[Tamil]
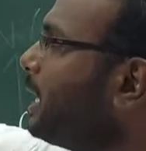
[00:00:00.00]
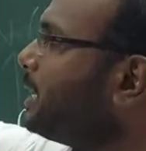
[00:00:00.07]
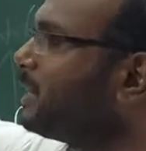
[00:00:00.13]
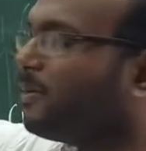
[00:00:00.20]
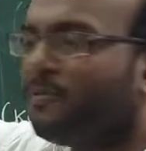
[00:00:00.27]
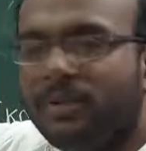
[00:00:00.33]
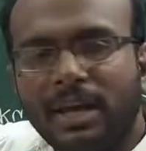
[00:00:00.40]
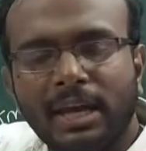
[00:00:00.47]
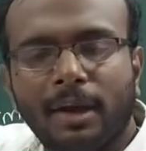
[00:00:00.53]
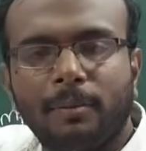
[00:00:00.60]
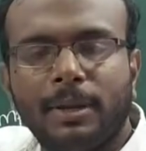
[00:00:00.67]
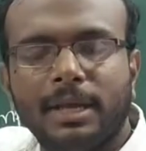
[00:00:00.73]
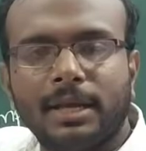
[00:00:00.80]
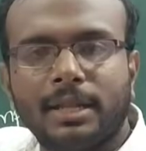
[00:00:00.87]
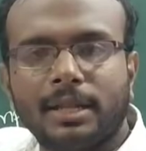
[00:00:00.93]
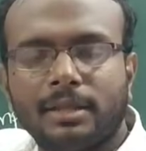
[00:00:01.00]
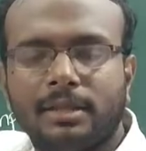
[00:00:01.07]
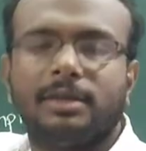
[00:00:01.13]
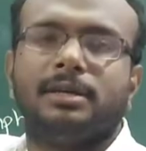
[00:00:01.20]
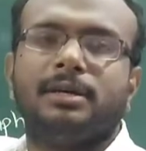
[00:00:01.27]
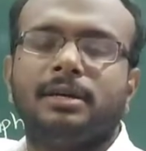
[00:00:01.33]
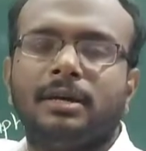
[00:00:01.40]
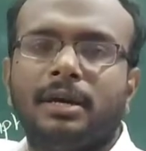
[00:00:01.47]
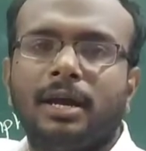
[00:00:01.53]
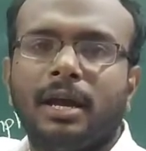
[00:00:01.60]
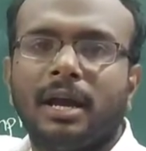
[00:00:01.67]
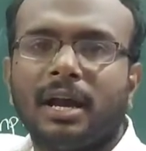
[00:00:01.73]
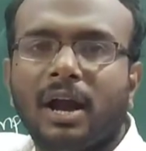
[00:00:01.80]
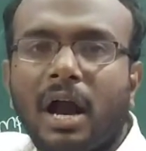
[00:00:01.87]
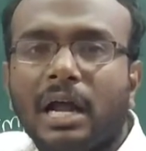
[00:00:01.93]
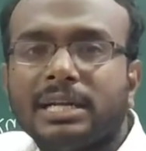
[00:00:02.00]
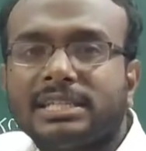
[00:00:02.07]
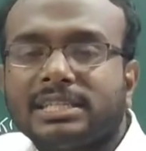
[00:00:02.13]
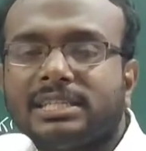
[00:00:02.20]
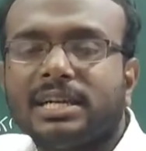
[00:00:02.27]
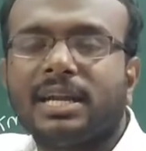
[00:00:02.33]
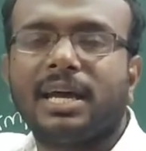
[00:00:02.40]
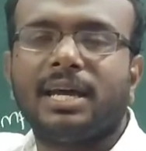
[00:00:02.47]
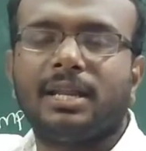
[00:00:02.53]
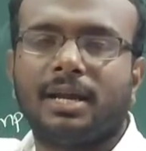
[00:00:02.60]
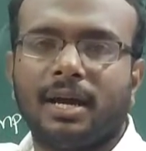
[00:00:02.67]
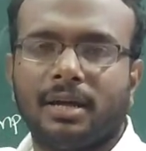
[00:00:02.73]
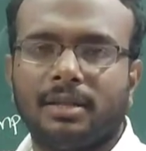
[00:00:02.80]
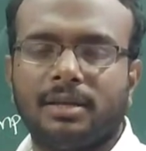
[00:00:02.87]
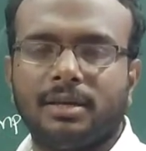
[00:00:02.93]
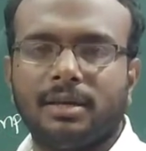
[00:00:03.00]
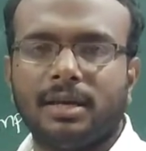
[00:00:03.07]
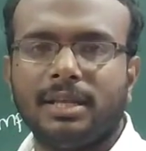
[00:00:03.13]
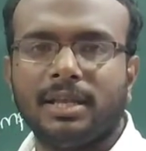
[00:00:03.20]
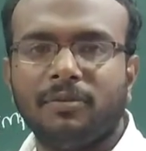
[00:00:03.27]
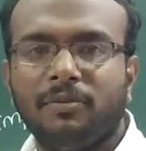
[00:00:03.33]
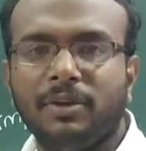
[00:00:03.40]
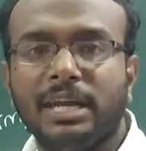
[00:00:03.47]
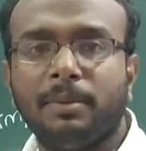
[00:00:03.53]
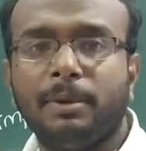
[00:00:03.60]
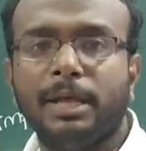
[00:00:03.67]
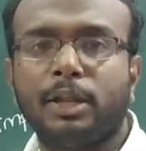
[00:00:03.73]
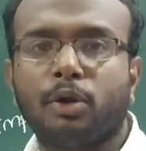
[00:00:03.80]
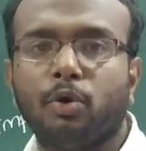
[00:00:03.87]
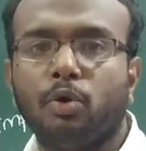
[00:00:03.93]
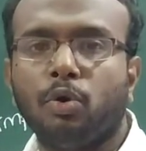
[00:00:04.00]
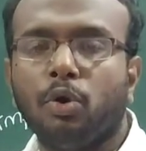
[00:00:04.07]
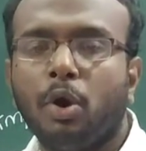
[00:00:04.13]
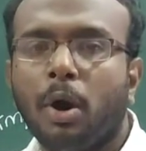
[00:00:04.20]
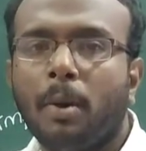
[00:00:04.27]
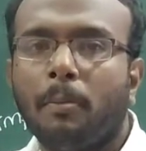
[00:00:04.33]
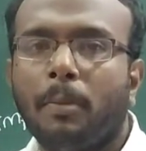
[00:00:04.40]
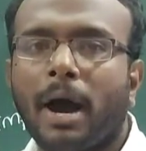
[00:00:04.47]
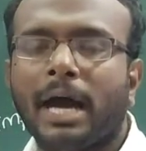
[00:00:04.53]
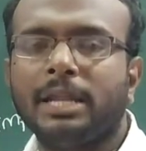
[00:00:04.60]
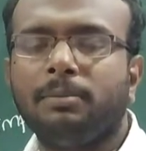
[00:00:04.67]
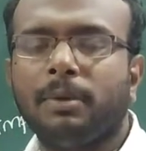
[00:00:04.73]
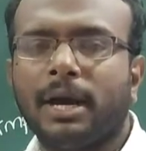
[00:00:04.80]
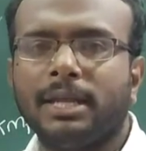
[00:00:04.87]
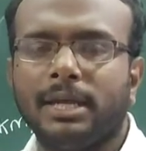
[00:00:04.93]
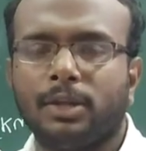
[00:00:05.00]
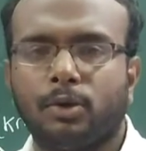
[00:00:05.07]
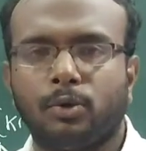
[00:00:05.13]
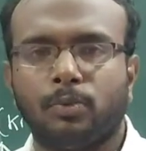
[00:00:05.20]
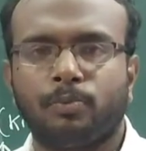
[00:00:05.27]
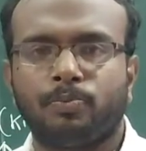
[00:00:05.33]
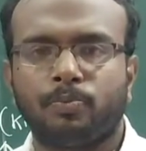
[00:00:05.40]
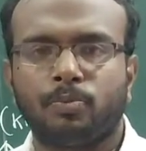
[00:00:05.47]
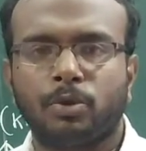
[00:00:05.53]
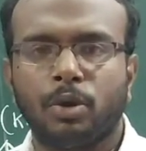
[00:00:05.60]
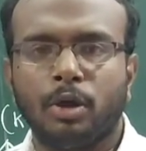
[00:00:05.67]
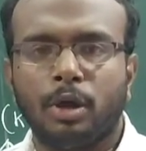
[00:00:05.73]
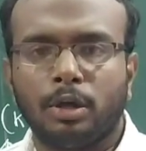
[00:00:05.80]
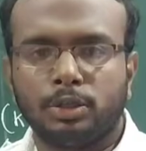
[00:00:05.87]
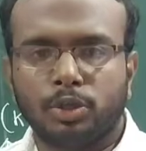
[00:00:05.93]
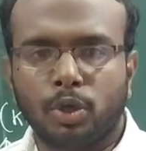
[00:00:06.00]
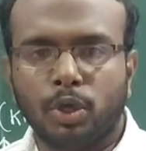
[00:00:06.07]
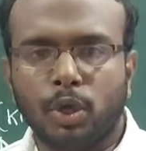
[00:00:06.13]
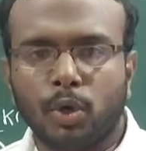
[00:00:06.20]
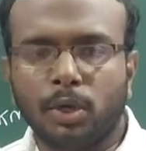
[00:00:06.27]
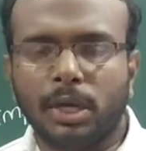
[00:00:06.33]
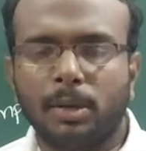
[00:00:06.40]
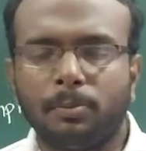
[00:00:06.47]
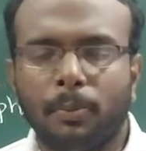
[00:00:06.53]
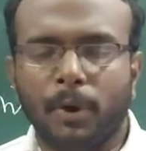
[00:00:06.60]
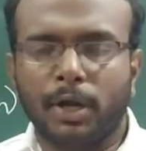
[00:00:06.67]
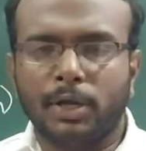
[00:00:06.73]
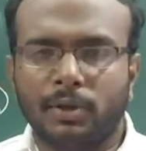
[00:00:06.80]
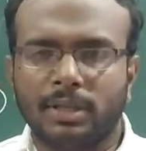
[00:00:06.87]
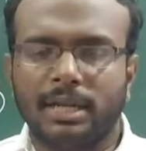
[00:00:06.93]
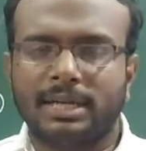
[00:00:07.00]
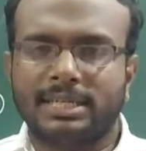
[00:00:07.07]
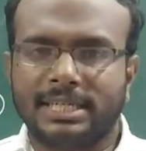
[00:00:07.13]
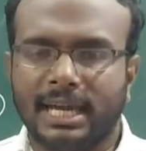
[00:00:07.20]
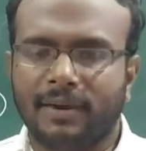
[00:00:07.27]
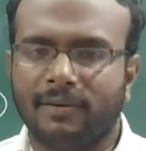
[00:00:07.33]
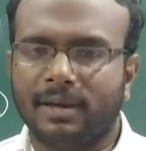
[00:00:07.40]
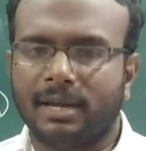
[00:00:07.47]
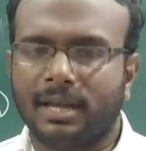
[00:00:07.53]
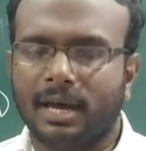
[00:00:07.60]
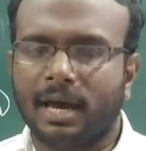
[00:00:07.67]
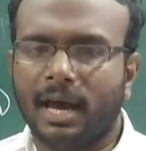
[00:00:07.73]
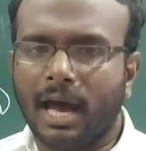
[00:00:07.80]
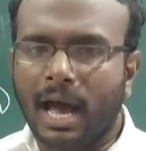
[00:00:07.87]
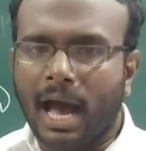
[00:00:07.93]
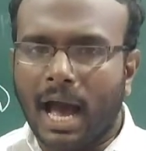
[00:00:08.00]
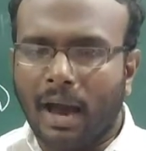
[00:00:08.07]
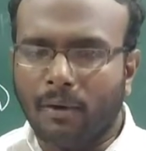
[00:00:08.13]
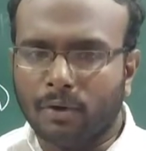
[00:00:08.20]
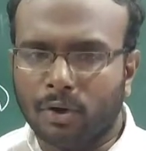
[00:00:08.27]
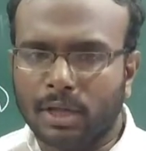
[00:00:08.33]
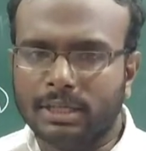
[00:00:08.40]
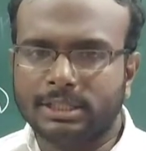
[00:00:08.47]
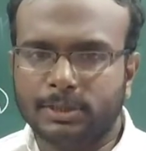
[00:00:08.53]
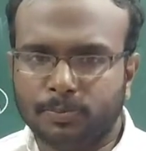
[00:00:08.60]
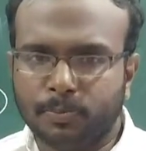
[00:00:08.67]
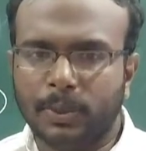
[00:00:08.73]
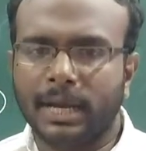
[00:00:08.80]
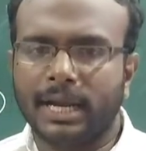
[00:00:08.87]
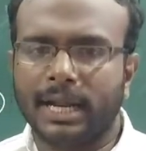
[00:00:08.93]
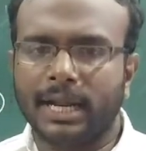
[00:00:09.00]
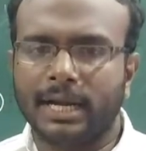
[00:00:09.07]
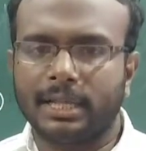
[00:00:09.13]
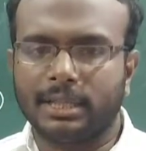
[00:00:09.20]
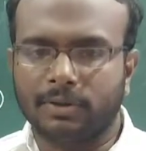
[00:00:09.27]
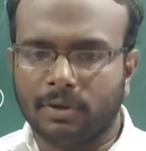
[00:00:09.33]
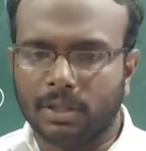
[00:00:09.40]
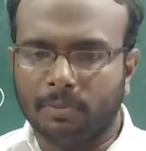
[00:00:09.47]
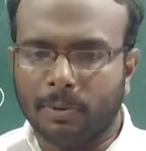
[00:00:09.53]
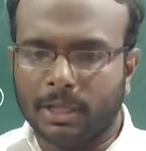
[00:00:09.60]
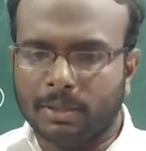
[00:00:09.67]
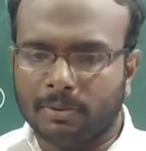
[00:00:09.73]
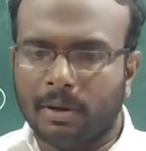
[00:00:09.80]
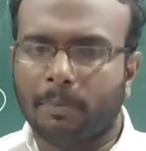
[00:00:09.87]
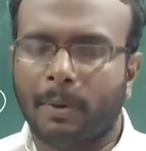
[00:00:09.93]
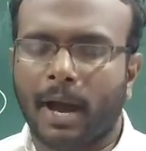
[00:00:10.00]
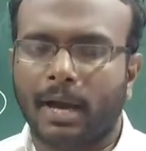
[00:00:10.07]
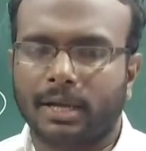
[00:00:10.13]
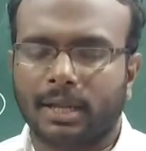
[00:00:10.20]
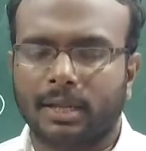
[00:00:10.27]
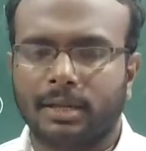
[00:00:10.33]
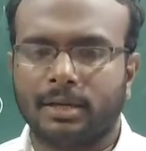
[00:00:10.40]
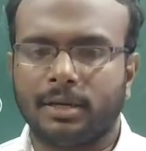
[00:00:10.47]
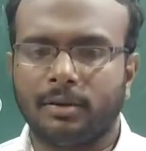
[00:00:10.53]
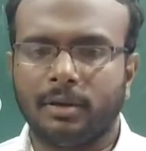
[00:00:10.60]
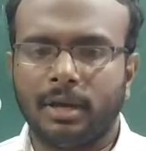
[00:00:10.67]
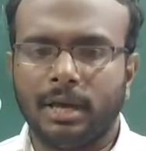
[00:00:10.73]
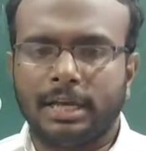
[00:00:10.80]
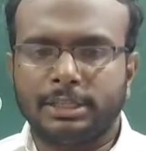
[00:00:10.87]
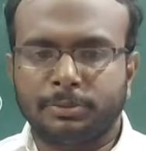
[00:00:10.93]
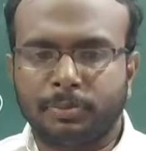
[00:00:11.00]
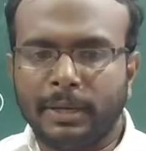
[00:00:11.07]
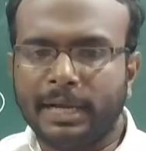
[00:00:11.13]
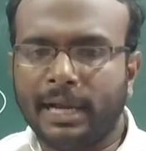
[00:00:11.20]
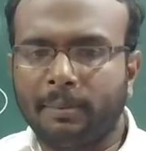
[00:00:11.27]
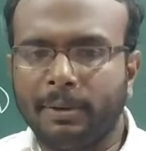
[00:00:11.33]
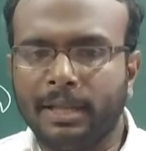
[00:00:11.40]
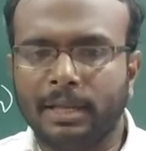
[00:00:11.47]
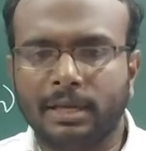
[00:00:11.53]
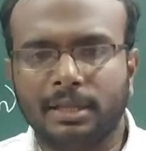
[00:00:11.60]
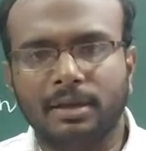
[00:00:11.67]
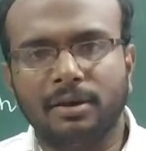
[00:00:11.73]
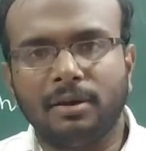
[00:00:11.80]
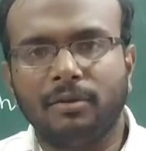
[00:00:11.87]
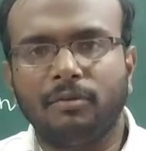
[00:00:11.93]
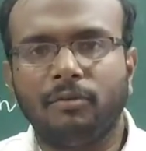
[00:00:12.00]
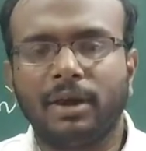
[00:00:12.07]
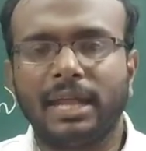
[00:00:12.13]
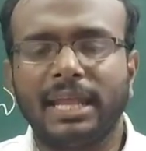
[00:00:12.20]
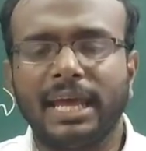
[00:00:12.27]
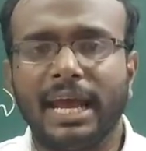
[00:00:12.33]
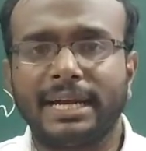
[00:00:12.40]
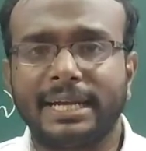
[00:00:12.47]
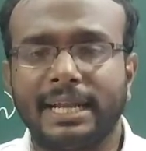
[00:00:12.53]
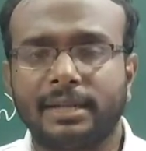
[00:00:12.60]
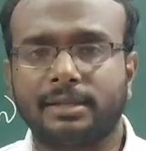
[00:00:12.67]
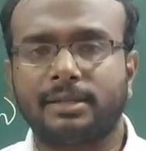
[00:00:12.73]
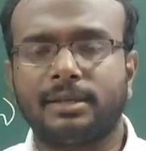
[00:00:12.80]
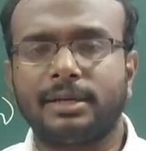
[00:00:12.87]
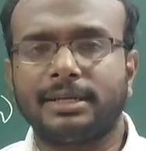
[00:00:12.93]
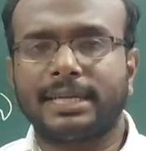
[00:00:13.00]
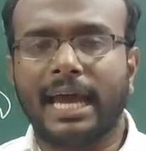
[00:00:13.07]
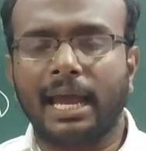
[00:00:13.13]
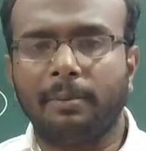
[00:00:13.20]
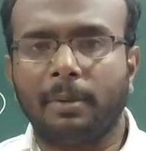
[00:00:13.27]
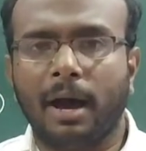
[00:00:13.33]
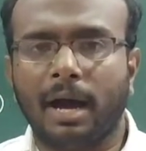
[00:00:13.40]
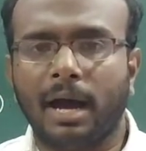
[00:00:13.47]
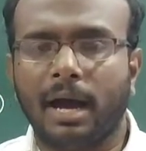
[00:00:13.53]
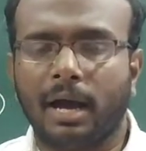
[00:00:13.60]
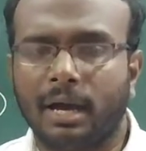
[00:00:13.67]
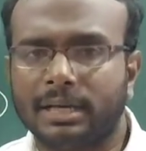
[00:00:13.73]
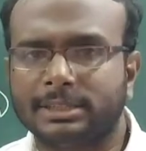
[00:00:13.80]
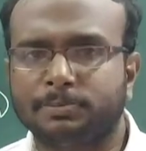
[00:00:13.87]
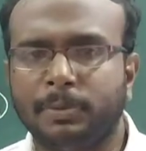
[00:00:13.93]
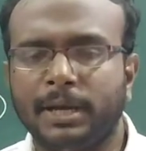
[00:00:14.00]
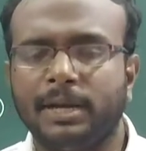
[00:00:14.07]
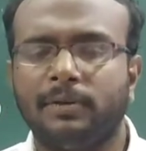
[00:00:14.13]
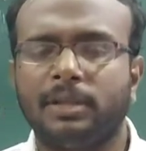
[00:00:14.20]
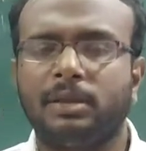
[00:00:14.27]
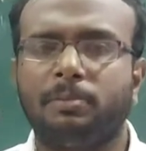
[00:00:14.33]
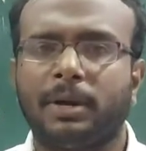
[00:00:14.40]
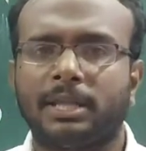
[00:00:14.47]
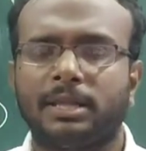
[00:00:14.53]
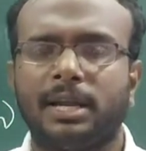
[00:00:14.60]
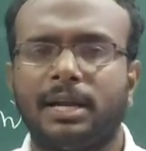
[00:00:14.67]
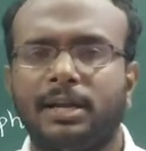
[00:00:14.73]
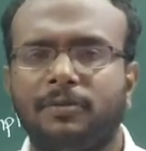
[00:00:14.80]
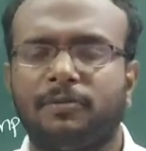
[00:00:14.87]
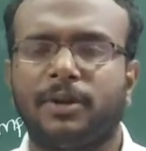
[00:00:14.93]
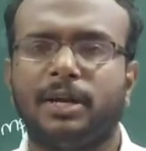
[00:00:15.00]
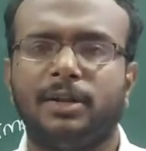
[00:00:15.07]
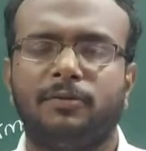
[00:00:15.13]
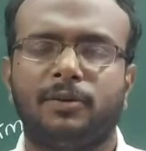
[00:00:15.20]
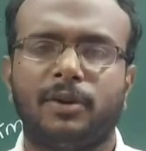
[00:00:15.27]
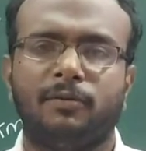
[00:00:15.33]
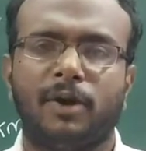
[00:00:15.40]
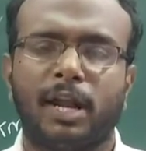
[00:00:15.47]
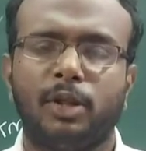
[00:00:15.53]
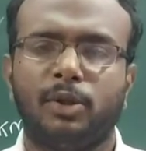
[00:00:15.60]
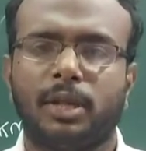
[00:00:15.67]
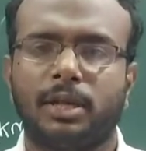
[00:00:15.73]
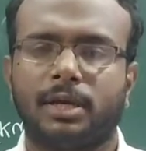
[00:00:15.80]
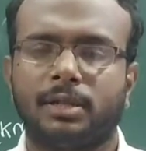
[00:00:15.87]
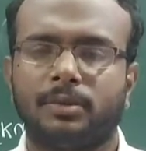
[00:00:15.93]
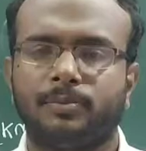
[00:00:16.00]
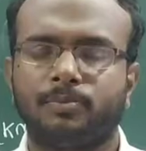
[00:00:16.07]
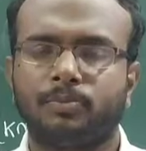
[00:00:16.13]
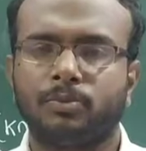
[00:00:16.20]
இந்த வி அப்படிங்கிறது கான்ஸ்டண்ட்டாக இருக்காது இந்த வி எப்படி இருக்கும் மாறி மாறி இருக்கும் ஸோ நியூட்டன் போயிட்டு வந்த ட்ராவலில் அவரோட ஸ்பீடை எடுத்து வந்து பார்த்தோம்னா பார்க்குறாரு ஸ்பீடு எப்படி இருக்குது வேரி ஆகிட்டே இருக்குது டைம் ஆக ஆக ஸ்பீடு வந்து பார்த்தோம்னா டிஃப்ரெண்ட் டிஃப்ரெண்ட் வேல்யூவில் இருக்குது